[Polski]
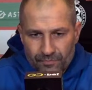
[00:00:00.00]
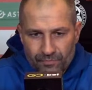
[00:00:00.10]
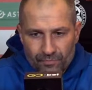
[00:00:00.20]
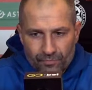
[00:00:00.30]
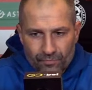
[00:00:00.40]

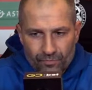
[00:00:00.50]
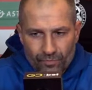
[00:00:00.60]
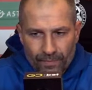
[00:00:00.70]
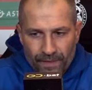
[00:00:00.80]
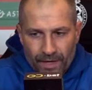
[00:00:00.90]

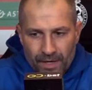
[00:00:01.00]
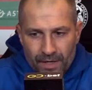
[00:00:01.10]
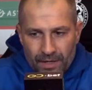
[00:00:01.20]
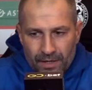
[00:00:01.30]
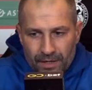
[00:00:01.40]
Mm.
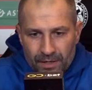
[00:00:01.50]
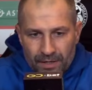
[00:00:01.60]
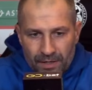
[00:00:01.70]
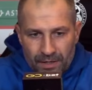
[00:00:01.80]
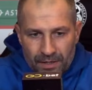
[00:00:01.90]

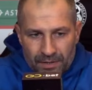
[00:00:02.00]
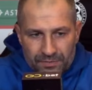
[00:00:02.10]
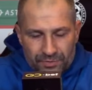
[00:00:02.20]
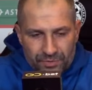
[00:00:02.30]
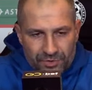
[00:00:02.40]

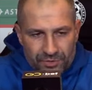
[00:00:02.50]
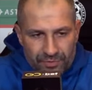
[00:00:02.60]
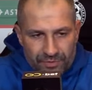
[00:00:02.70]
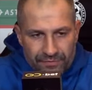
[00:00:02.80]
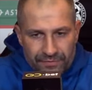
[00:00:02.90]

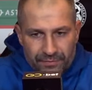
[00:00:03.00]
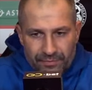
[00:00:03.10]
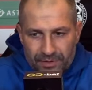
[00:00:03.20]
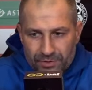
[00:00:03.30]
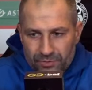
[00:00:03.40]
Stworzyliśmy w tym
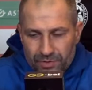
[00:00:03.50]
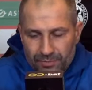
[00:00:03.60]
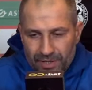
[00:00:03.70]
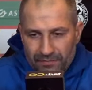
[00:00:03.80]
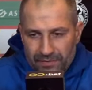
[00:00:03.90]
meczu
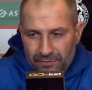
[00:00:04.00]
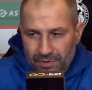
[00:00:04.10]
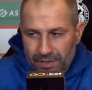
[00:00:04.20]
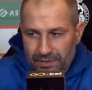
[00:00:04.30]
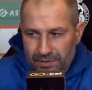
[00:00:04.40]
naprawdę
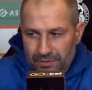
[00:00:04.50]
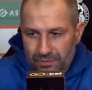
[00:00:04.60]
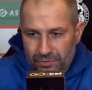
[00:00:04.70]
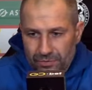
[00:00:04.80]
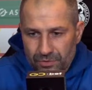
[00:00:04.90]
bardzo
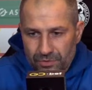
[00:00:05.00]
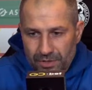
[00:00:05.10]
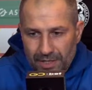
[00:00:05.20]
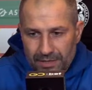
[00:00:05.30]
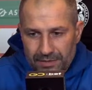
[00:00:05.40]
dużo
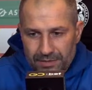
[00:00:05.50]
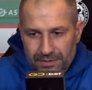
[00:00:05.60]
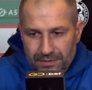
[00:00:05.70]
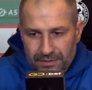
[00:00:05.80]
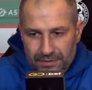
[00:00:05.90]

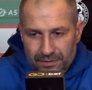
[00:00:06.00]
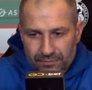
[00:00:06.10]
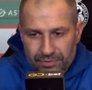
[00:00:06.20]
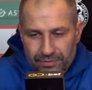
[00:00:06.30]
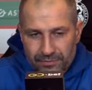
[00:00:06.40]
okazji,
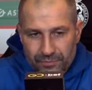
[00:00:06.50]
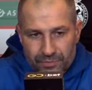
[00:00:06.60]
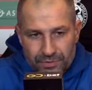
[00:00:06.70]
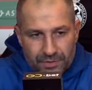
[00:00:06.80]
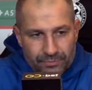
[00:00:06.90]
żeby
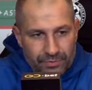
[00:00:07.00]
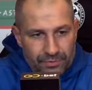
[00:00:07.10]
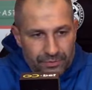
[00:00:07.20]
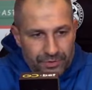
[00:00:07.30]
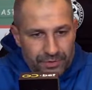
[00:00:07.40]
móc się
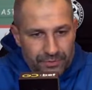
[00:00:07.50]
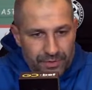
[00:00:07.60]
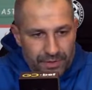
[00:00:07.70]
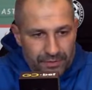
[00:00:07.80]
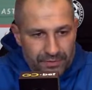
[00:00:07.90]
pokusić
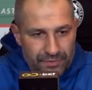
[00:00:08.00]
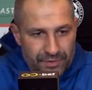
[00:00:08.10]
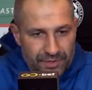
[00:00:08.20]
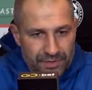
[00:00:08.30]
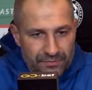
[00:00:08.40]
tutaj o
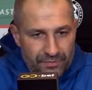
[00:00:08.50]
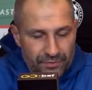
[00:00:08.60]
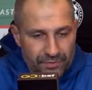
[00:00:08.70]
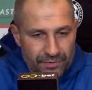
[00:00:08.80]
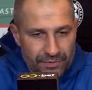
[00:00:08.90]

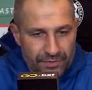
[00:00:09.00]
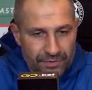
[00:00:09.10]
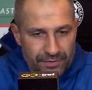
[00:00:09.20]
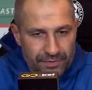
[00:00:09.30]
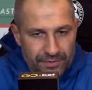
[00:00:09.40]
zwycięstwo i,
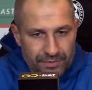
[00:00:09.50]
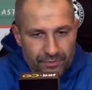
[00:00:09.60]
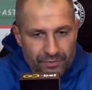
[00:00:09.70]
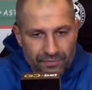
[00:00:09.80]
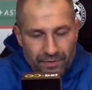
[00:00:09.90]
i, tu
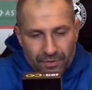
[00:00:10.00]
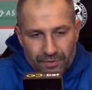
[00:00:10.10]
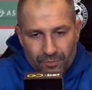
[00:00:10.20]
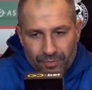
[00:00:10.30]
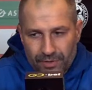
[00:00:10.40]
chwała
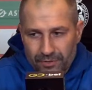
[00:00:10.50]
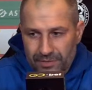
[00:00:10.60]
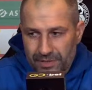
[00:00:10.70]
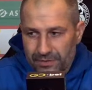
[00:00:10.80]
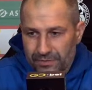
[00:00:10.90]
chłopakom
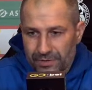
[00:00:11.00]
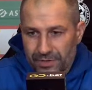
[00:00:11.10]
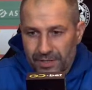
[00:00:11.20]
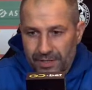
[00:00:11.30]
za to, że